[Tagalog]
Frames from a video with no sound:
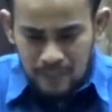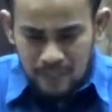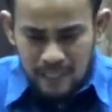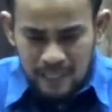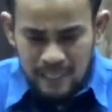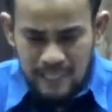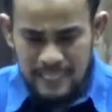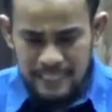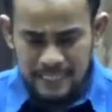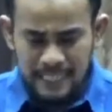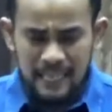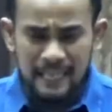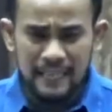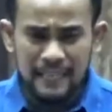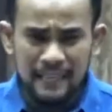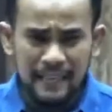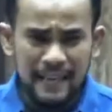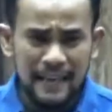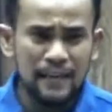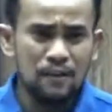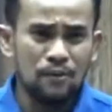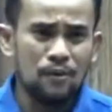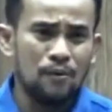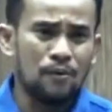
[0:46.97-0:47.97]
salitang
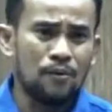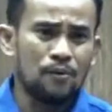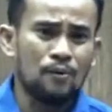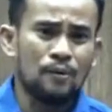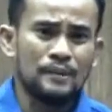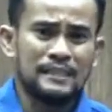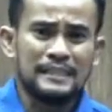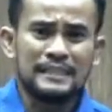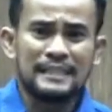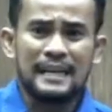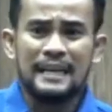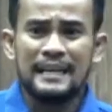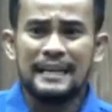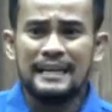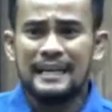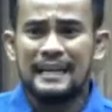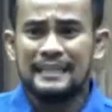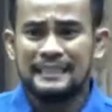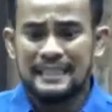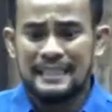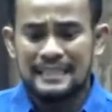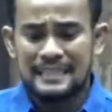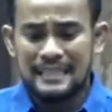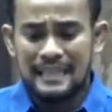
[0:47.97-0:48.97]
Grego, kung isasalin
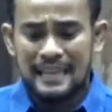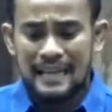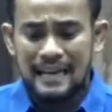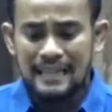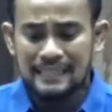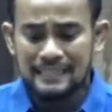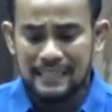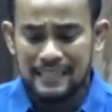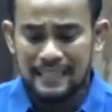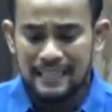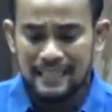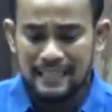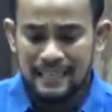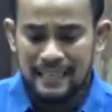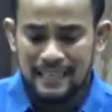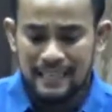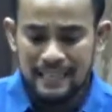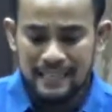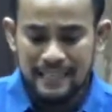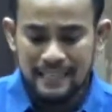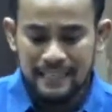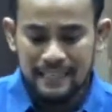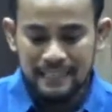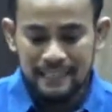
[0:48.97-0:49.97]
natin sa Latin
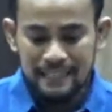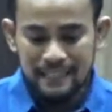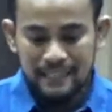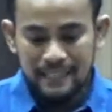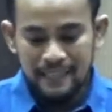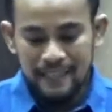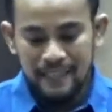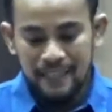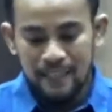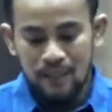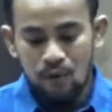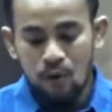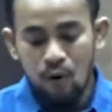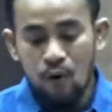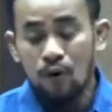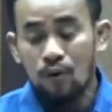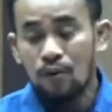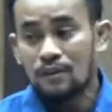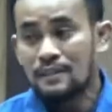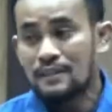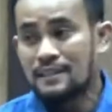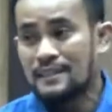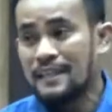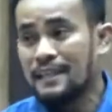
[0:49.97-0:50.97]
ay in
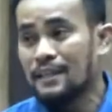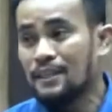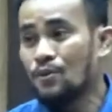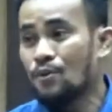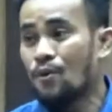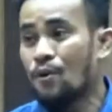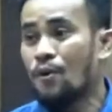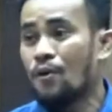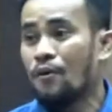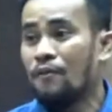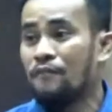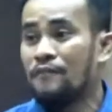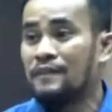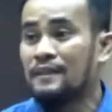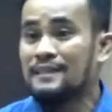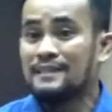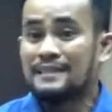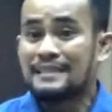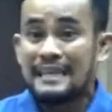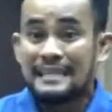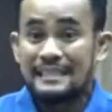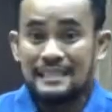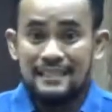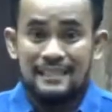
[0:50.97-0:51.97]
hoc signo
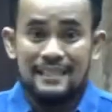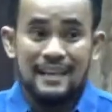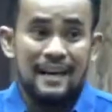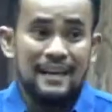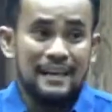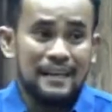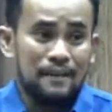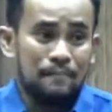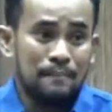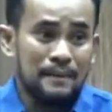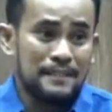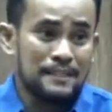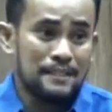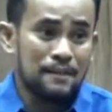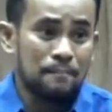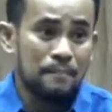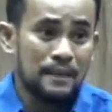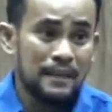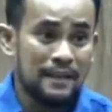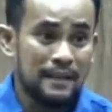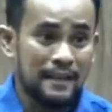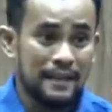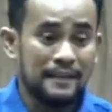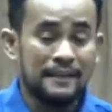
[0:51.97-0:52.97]
vinces, na ang ibig
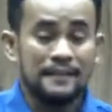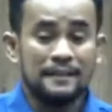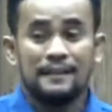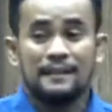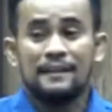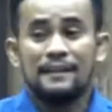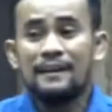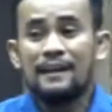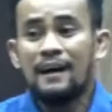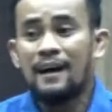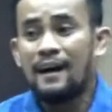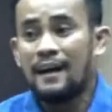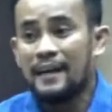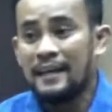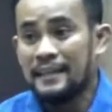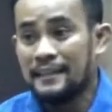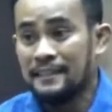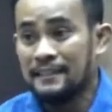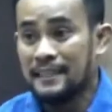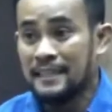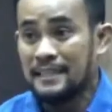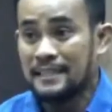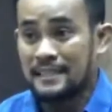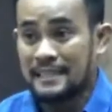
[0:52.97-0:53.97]
sabihin, uh,
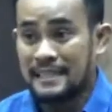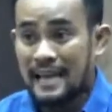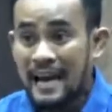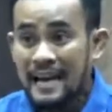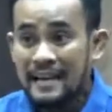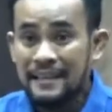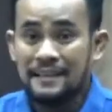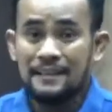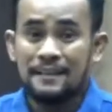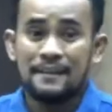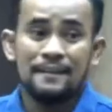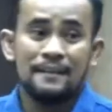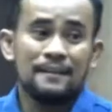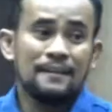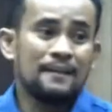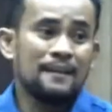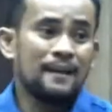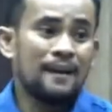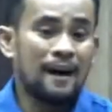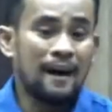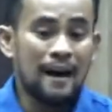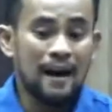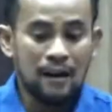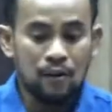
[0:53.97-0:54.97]
in this sign,
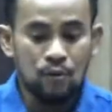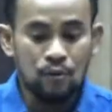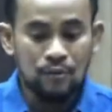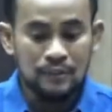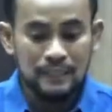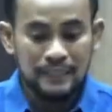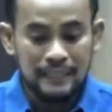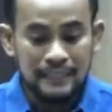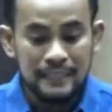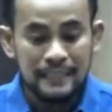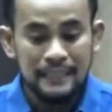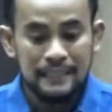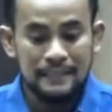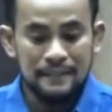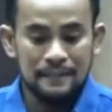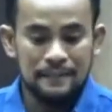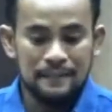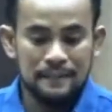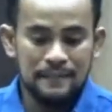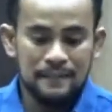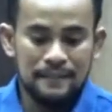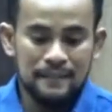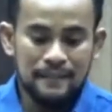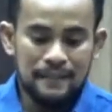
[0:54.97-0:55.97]
uh, concur.
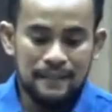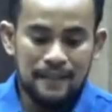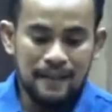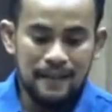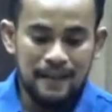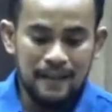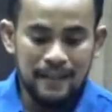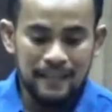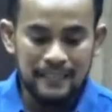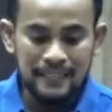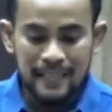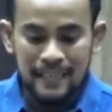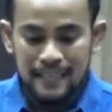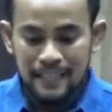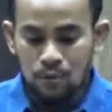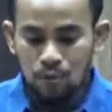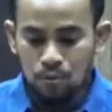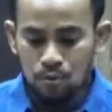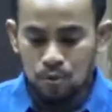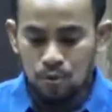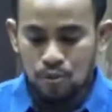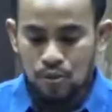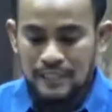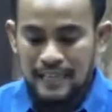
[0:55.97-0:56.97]
Uh, kaya
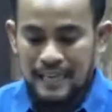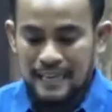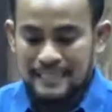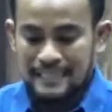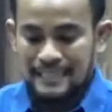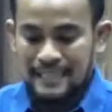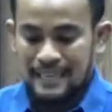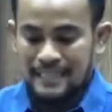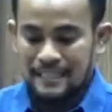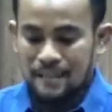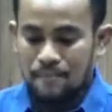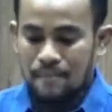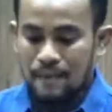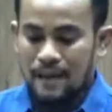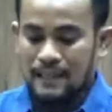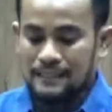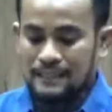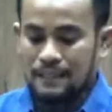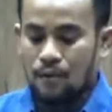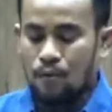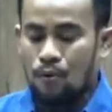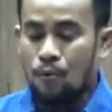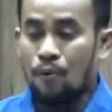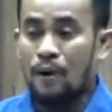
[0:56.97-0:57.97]
inutos niya sa kanyang mga
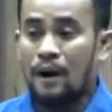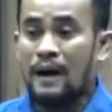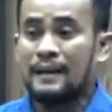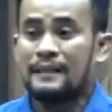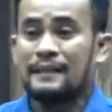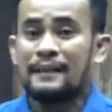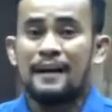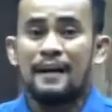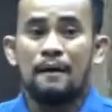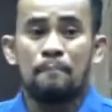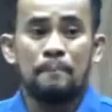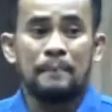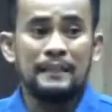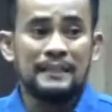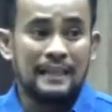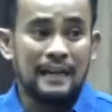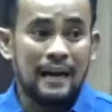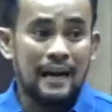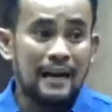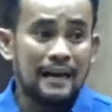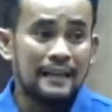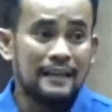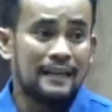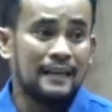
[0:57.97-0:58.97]
tauhan na
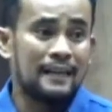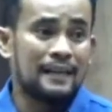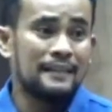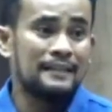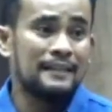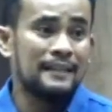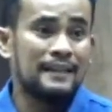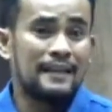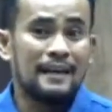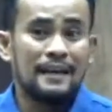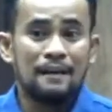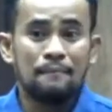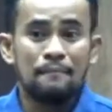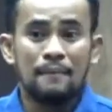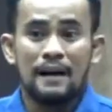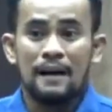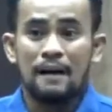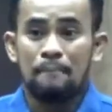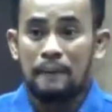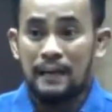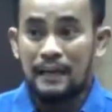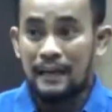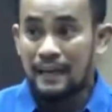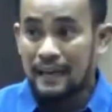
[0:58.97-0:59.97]
pintahan ang kanilang
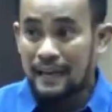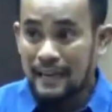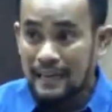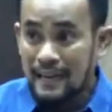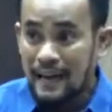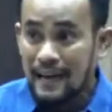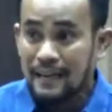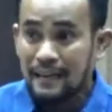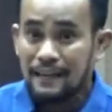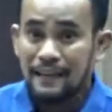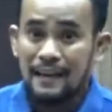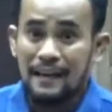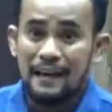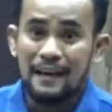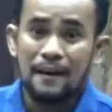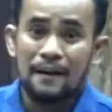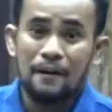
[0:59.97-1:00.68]
mga pananggalang ng